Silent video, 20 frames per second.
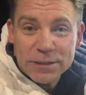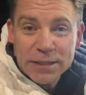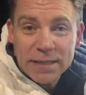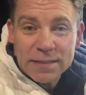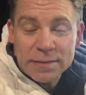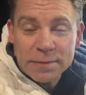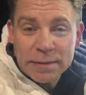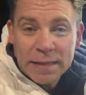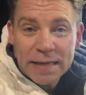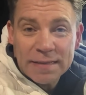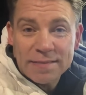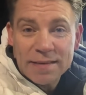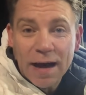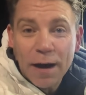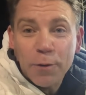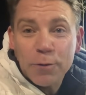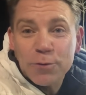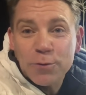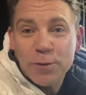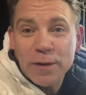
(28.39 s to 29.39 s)
dass das
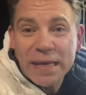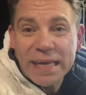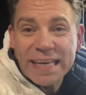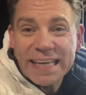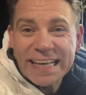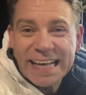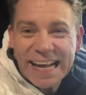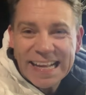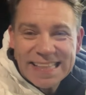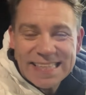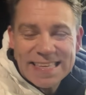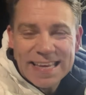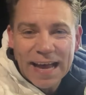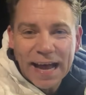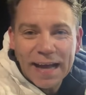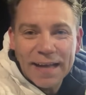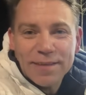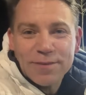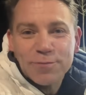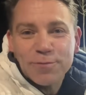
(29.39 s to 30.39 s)
Auto nicht ganz
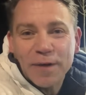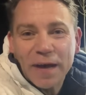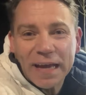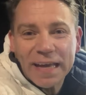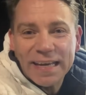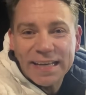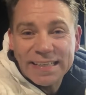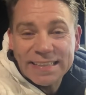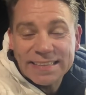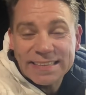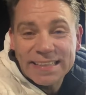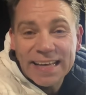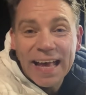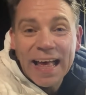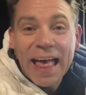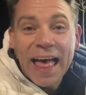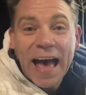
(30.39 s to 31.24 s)
eisfrei ist.